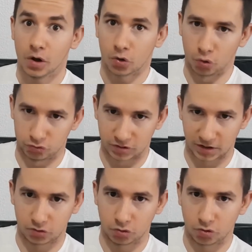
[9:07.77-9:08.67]

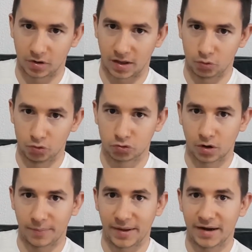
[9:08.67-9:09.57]
contacto con adultos
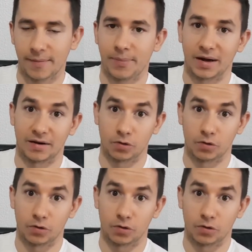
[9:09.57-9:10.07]
apenas para